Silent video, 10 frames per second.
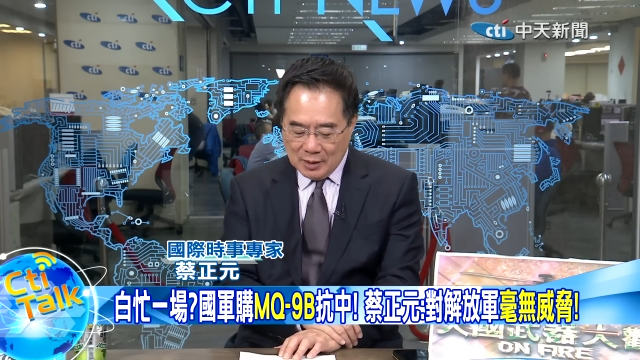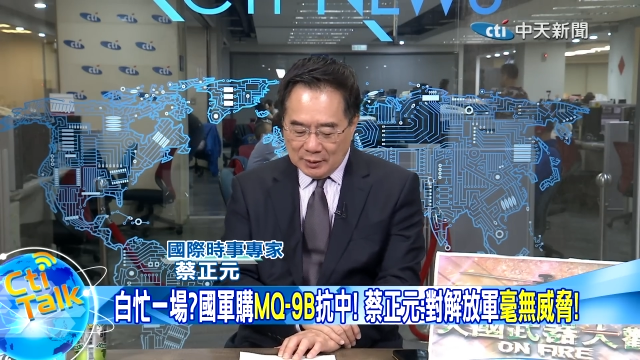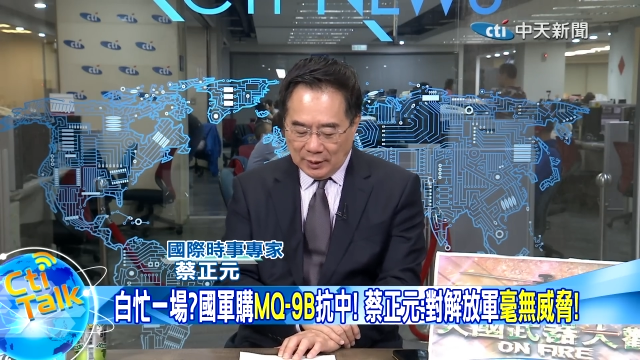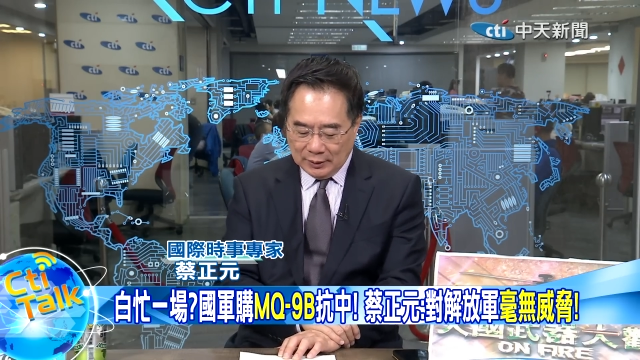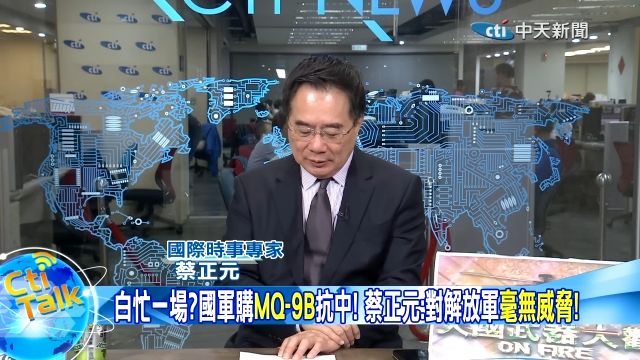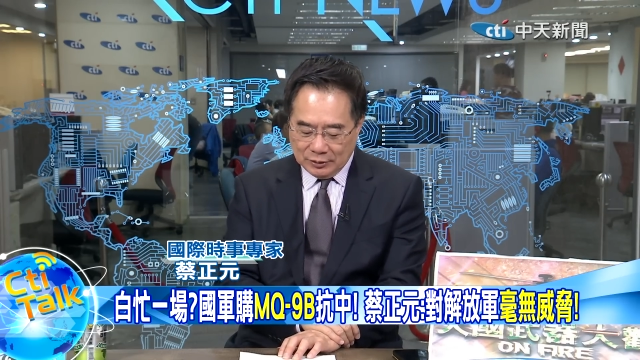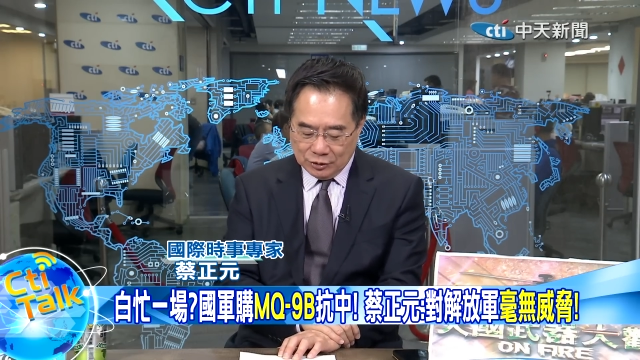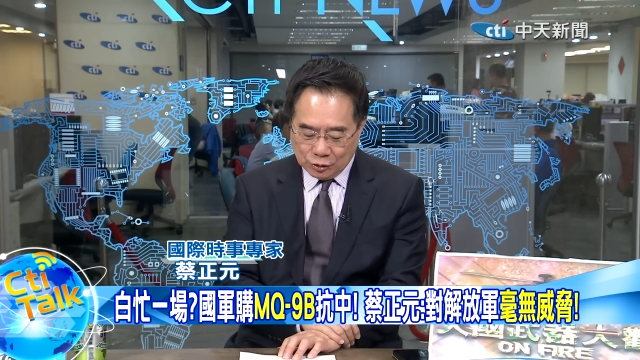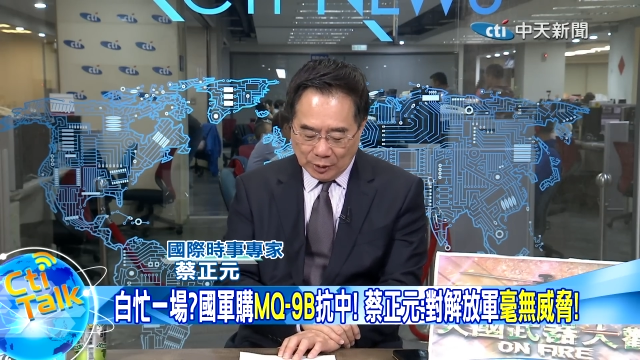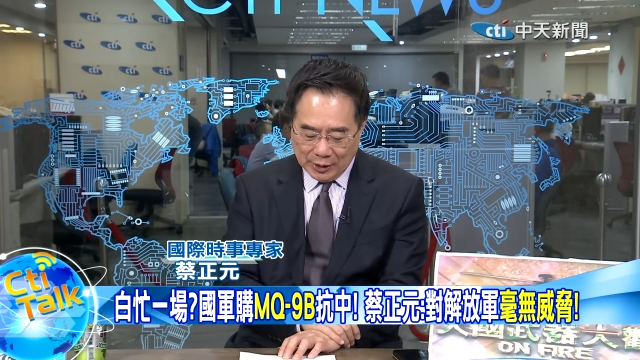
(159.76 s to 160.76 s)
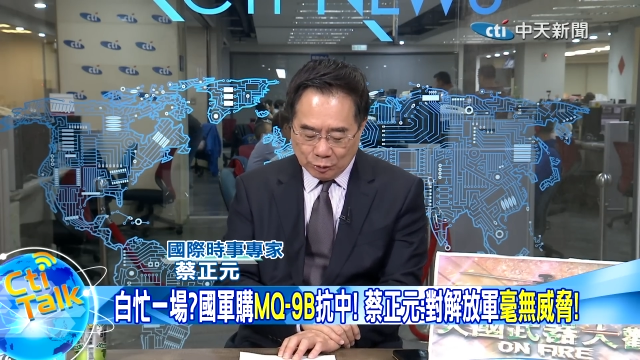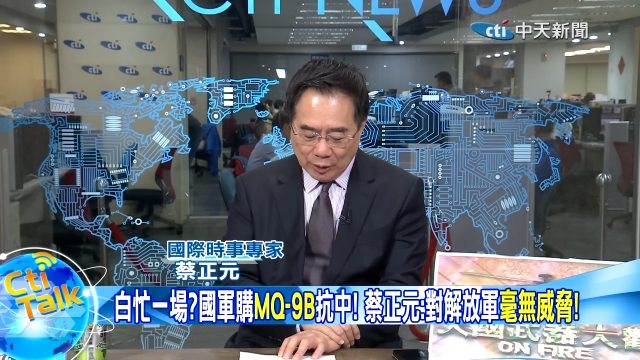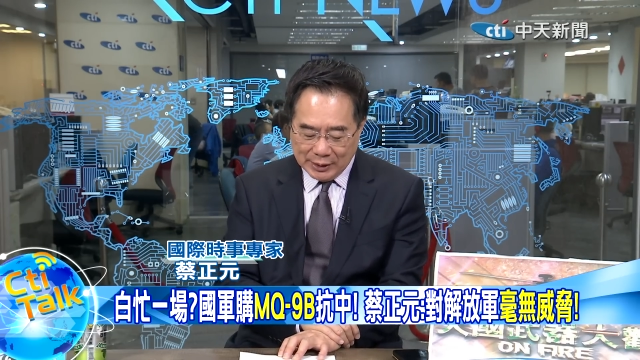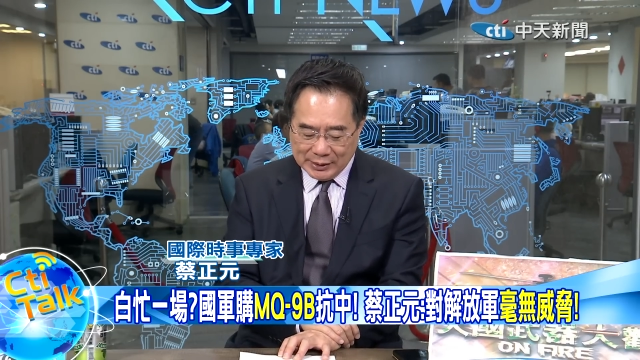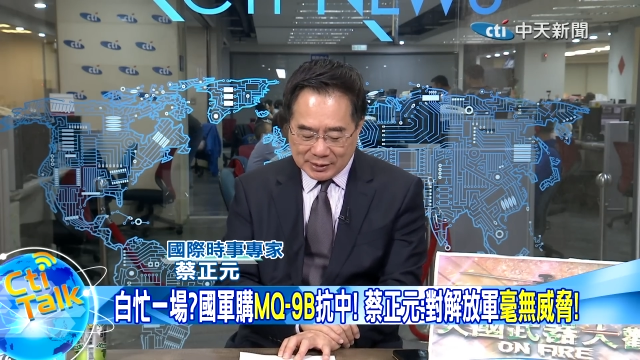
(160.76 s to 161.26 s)
那所以
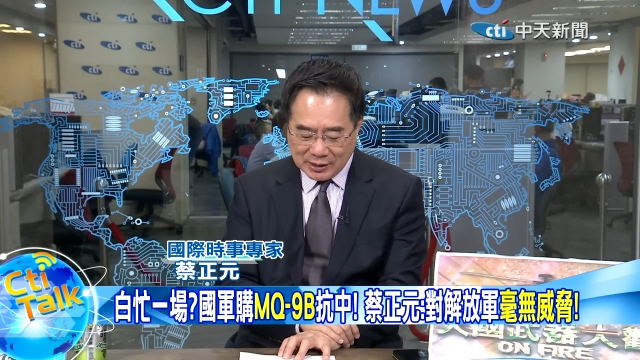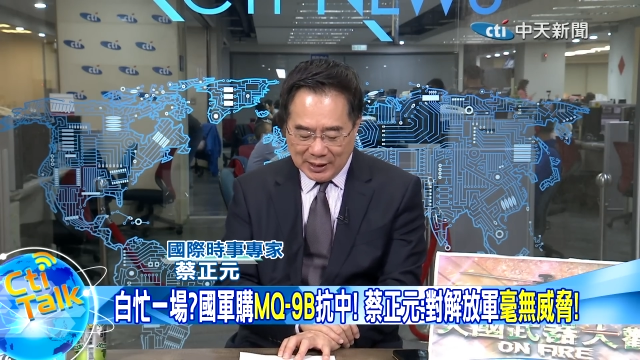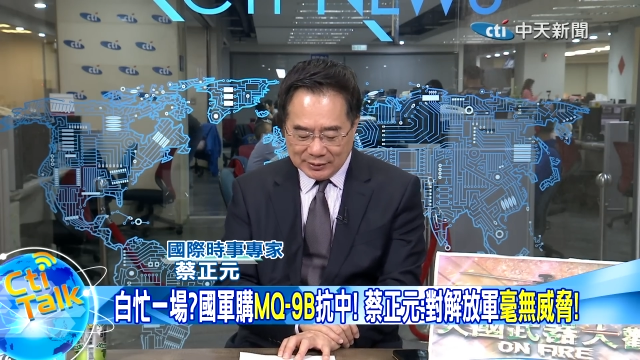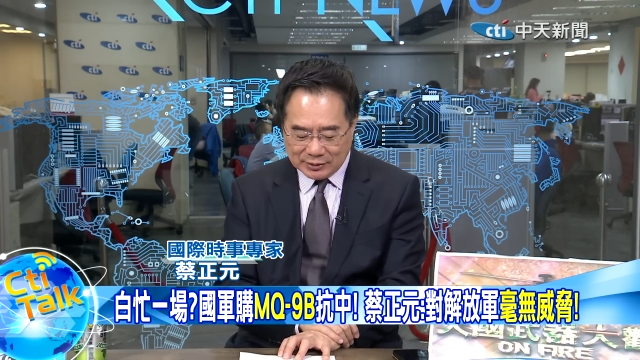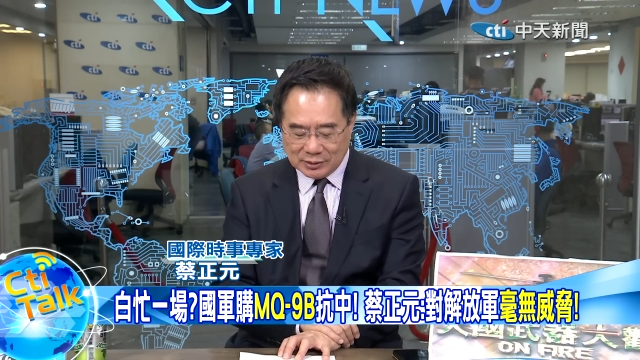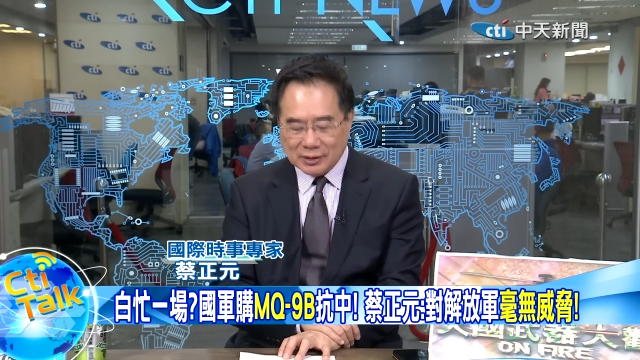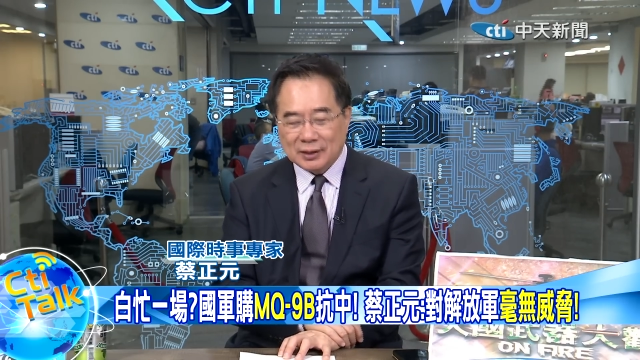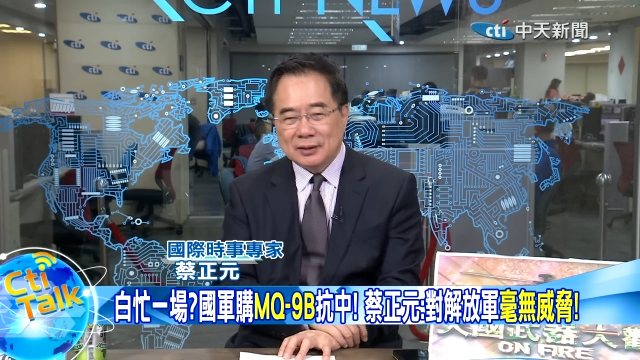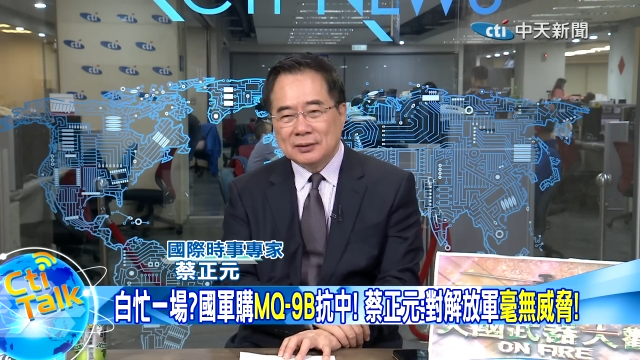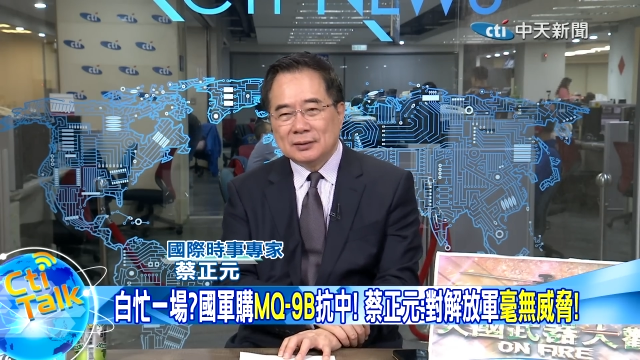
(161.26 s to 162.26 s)
对于这样子的。